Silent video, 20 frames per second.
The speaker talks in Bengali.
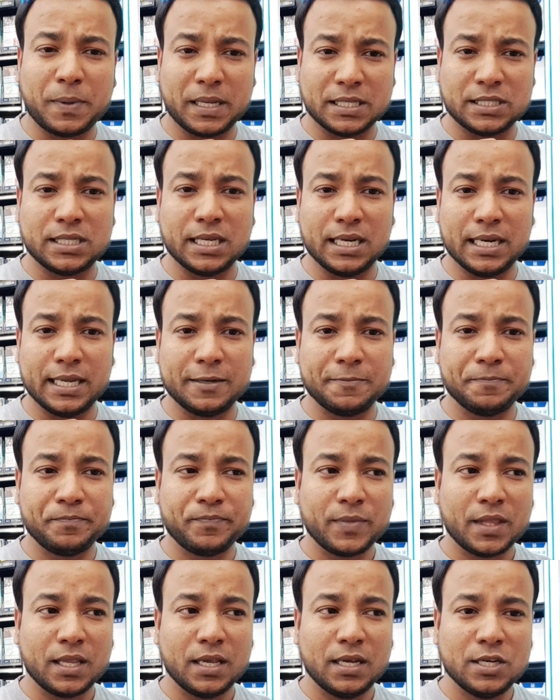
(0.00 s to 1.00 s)
পাচ্ছিলেন
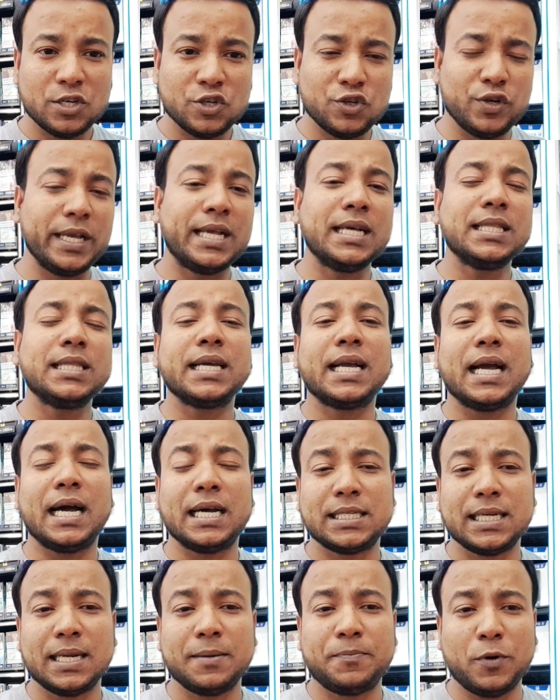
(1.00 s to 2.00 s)
সেইখান থেকে
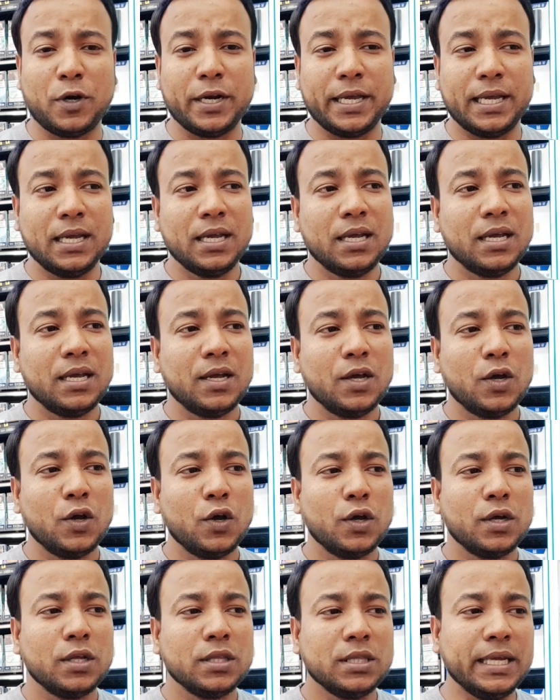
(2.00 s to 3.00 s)
আসার পরে
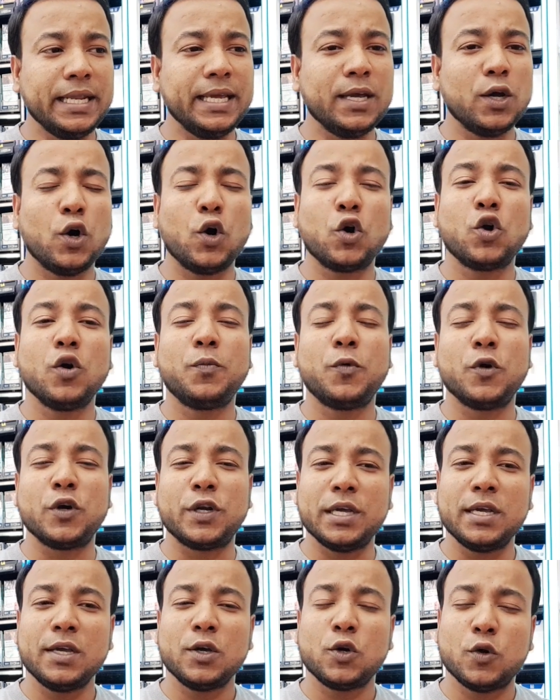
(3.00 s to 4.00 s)
তিনি
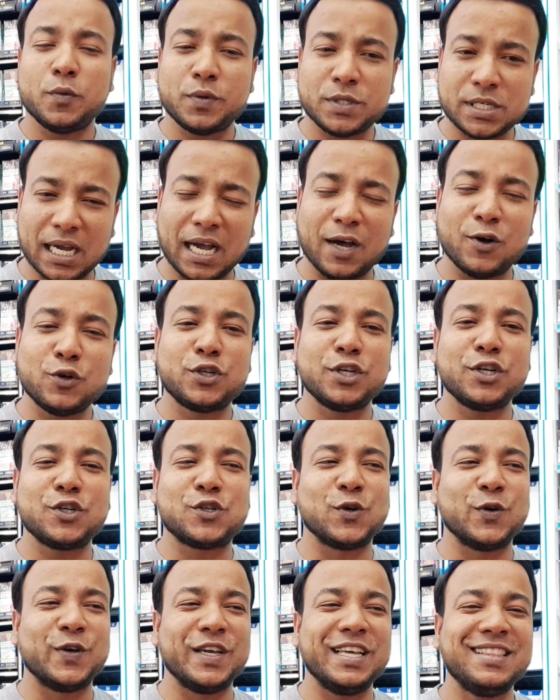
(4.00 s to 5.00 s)
অকপটে খুব সাহসের
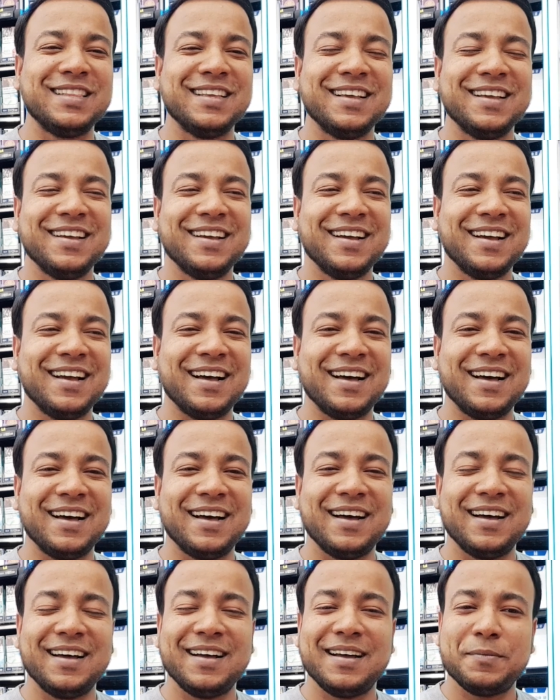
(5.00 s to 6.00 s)
সহিত
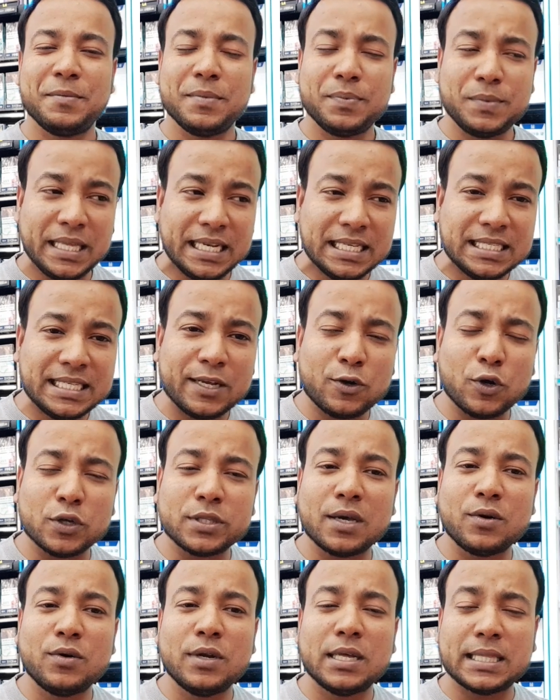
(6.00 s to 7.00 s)
তিনি যে
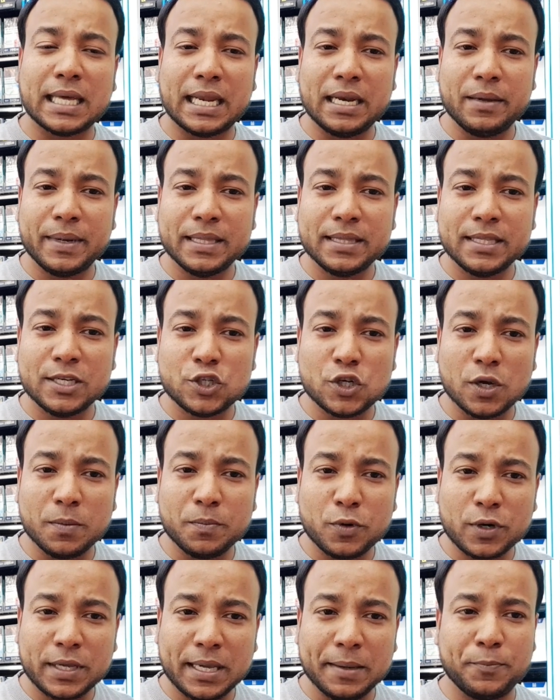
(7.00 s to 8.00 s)
কথাগুলো তালেবানদের
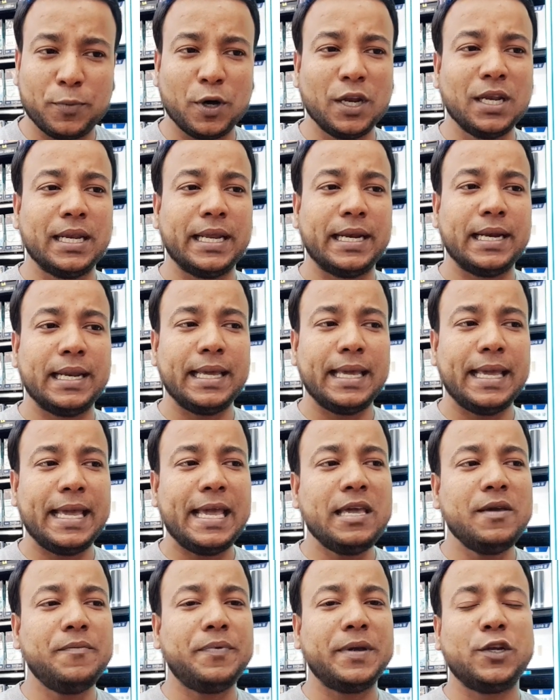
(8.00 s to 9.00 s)
সম্পর্কে বললেন
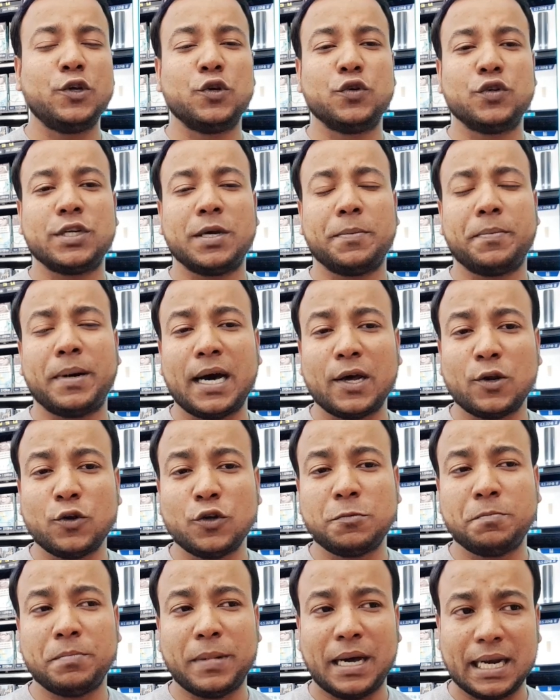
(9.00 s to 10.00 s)
এই ভিডিওটা
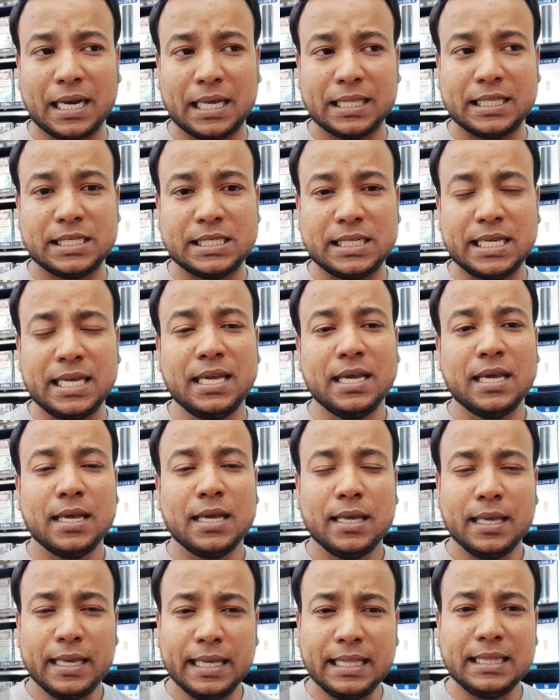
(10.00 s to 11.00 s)
ভারত বাংলাদেশে
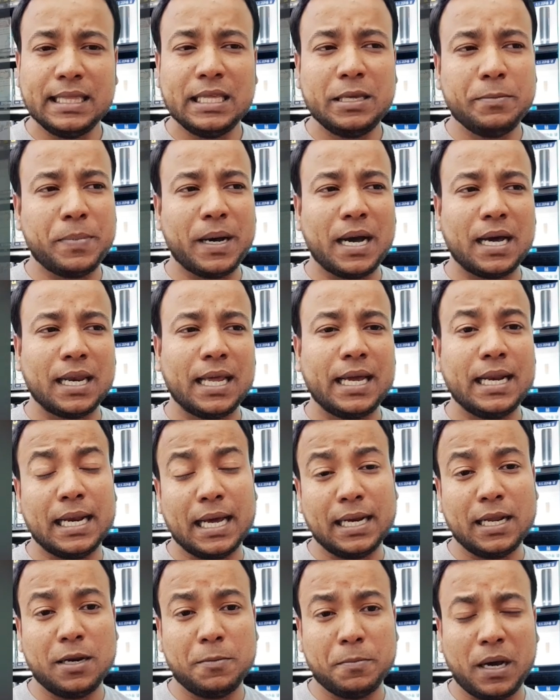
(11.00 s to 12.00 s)
হিন্দি বাংলায়
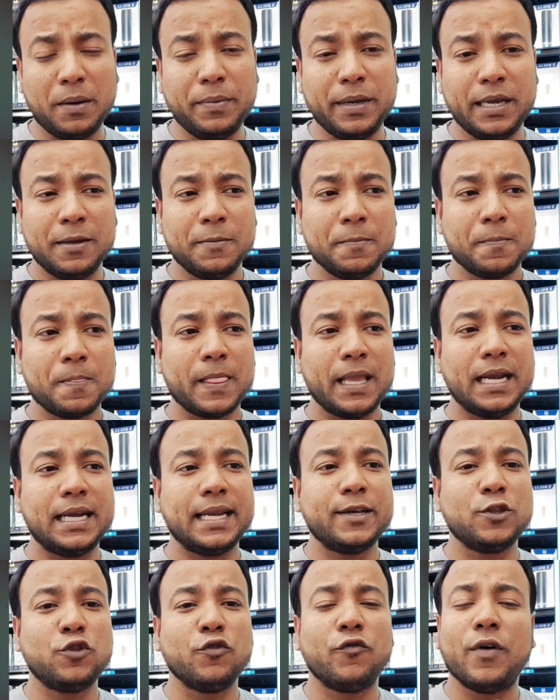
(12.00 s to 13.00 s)
নানানভাবে
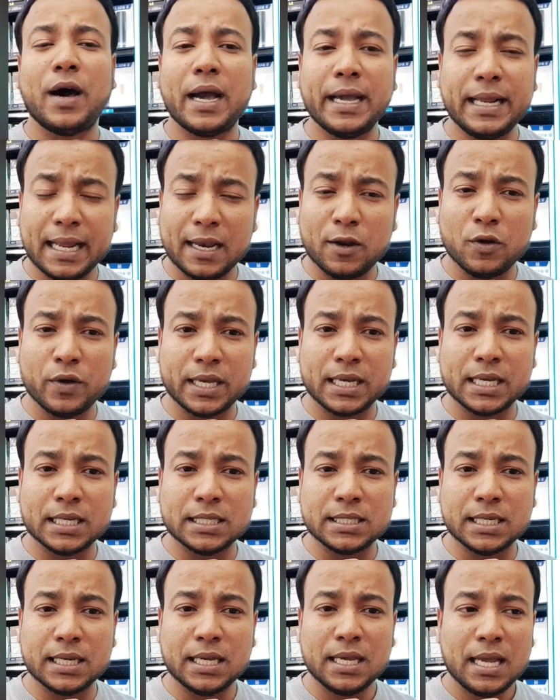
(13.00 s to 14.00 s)
এটা কিন্তু ভাইরাল হয়ে
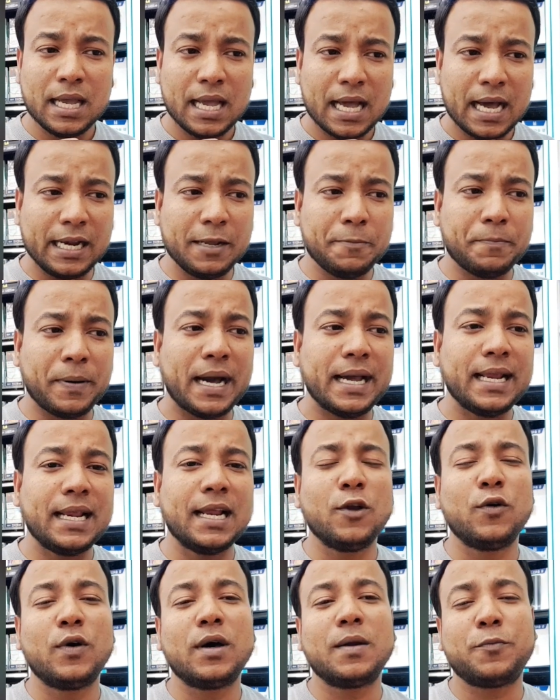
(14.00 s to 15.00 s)
গেছে আর এই
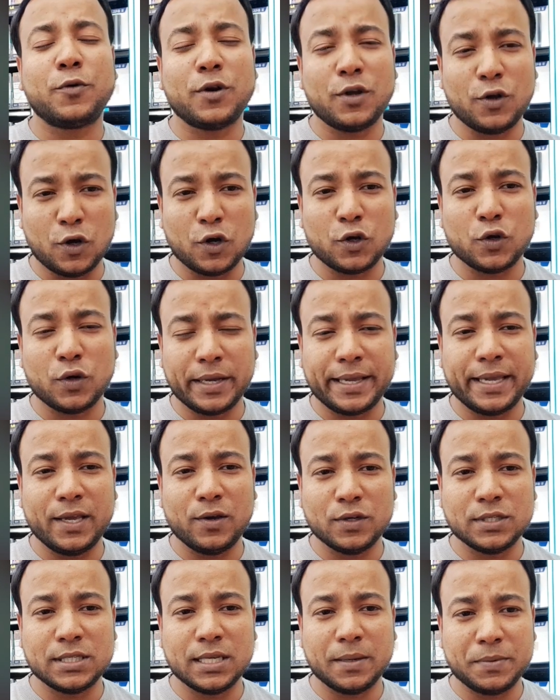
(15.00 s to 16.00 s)
ভাইরাল হওয়ার পরে ঘটনা কি
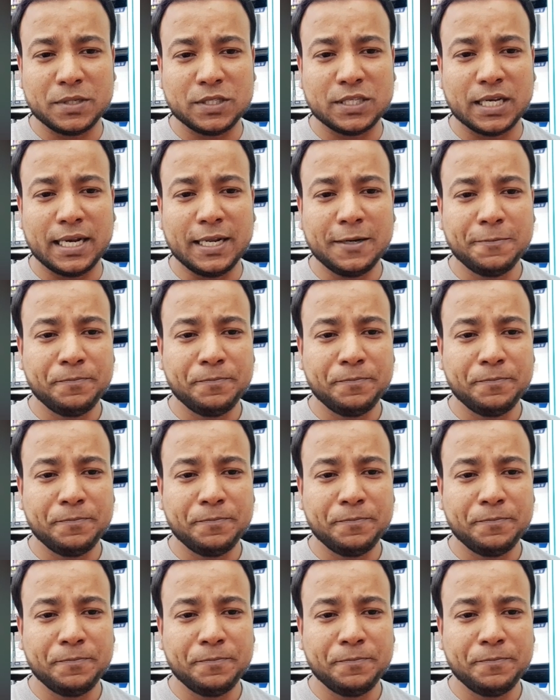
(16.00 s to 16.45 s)
হয়েছে আপনি জানেন